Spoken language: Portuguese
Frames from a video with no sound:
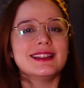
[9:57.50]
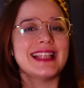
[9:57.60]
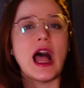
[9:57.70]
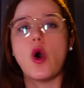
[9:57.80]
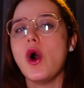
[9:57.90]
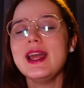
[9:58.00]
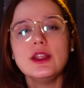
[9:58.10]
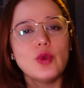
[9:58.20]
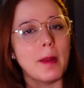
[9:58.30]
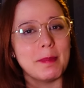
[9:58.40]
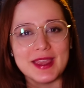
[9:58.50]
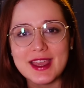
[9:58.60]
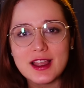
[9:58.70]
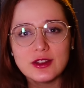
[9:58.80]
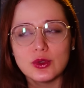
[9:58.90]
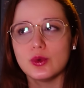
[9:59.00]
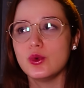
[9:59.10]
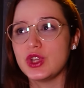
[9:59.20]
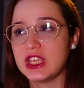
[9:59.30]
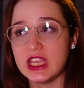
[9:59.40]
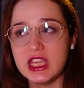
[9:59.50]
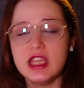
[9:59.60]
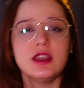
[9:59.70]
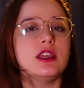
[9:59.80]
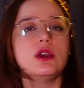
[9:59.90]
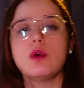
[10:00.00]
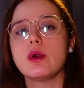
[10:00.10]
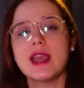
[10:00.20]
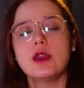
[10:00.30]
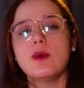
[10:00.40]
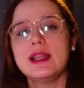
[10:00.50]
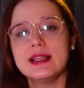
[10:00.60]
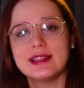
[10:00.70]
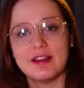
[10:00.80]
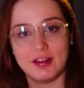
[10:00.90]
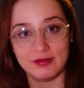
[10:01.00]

na hora do aperto, o Kim e qualquer um ali que estava